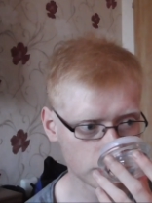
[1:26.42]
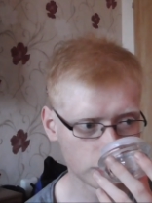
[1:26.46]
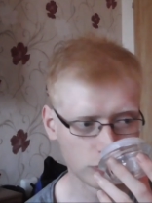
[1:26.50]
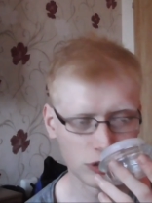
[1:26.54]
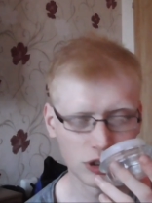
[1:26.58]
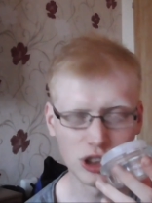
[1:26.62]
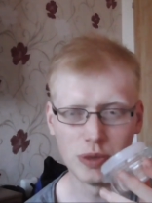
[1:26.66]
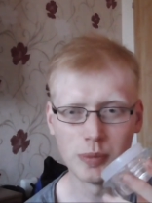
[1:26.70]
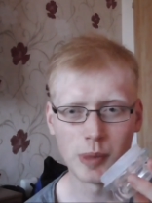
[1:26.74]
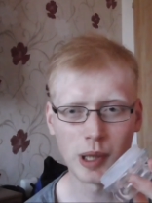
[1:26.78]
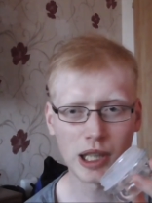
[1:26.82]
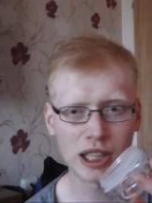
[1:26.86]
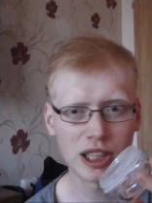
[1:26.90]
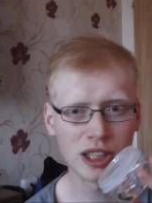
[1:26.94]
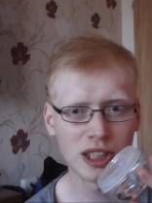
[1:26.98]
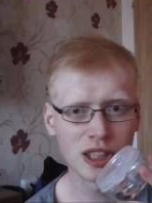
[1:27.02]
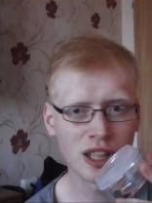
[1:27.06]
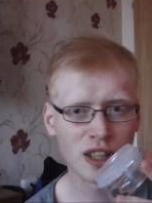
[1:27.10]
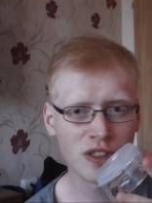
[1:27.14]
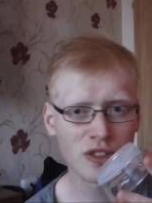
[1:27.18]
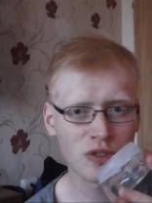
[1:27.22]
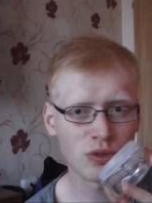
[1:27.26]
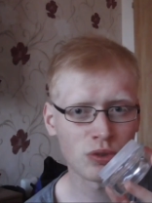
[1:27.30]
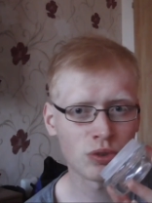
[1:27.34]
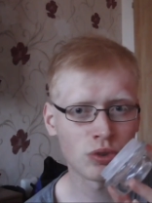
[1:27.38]
Für die
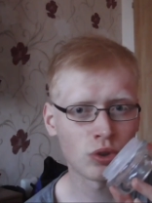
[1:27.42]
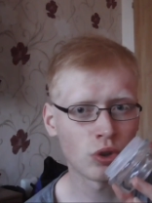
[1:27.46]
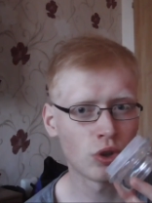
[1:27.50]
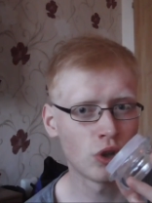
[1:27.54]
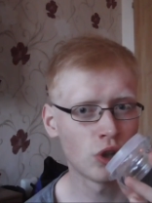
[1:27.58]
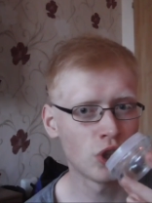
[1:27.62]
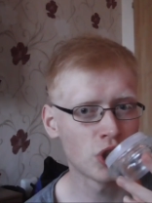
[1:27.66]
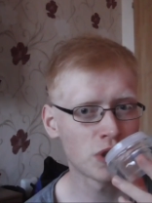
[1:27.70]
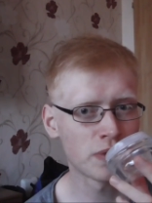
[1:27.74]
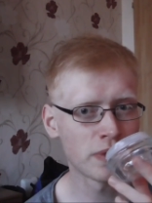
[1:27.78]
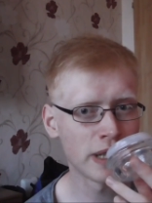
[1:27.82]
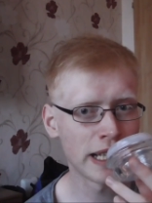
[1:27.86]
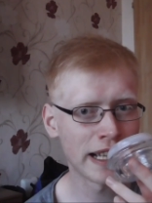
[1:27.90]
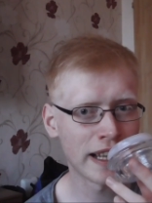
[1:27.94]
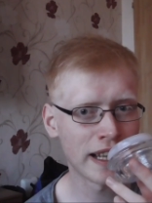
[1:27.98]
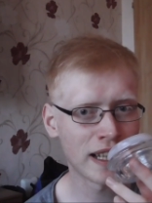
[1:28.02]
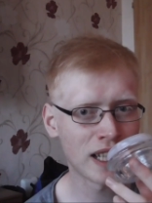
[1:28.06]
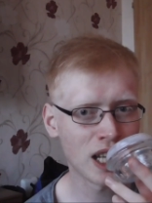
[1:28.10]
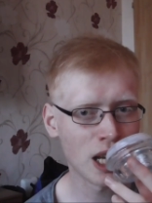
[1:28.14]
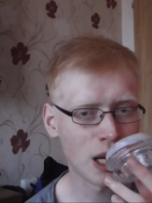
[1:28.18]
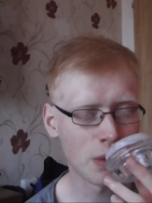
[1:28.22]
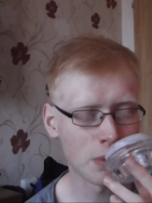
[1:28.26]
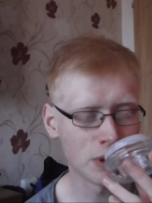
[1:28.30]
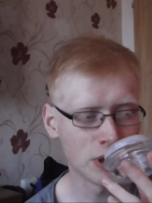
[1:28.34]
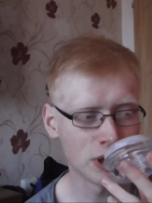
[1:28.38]
Mackinasen unter euch wäre der,
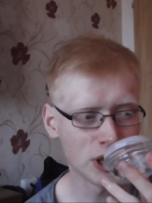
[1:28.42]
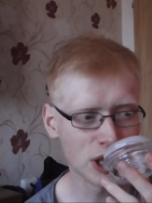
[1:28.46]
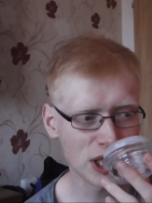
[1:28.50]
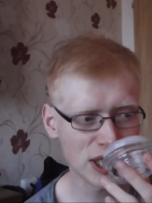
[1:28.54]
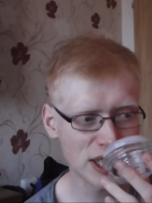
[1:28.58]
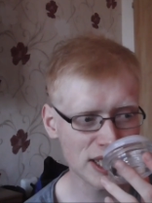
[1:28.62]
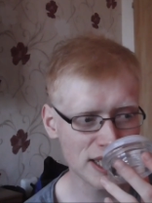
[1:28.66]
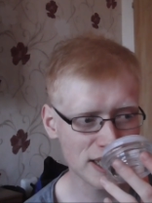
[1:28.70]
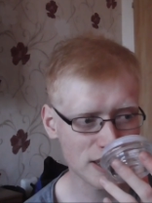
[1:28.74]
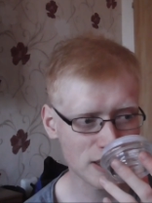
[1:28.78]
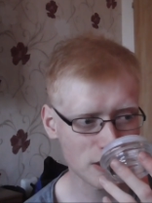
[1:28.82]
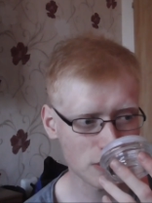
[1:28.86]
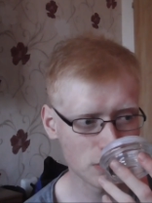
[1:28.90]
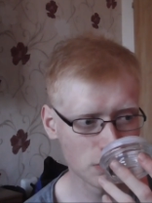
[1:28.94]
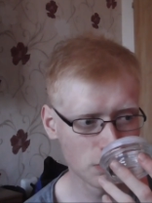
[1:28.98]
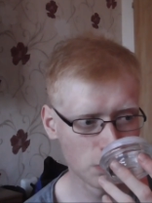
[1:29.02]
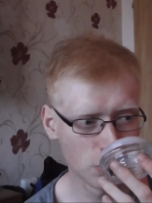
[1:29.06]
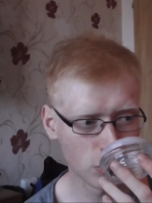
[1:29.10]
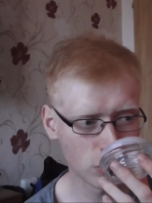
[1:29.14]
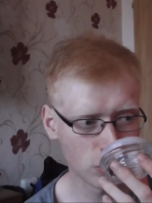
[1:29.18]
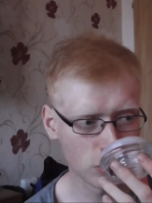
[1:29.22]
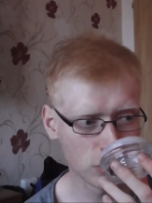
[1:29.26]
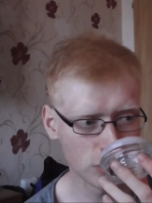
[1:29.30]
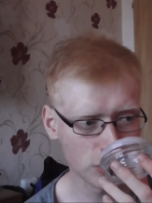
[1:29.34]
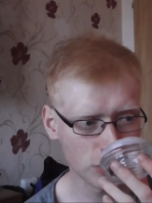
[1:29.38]
glaube nichts so
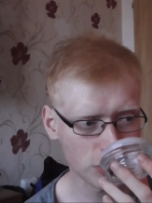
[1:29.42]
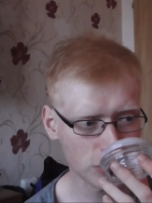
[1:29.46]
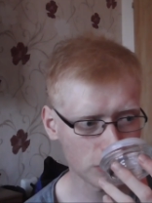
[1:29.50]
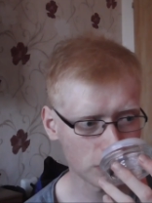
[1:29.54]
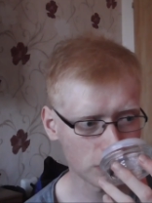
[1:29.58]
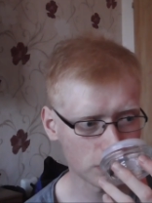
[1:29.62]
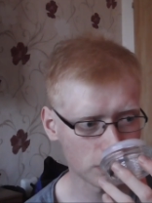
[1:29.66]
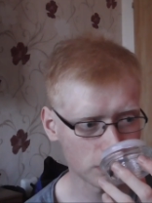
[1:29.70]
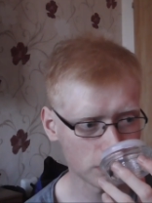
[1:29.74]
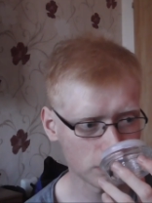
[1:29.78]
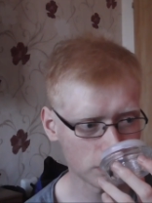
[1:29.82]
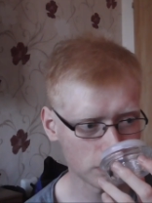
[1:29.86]
wirklich.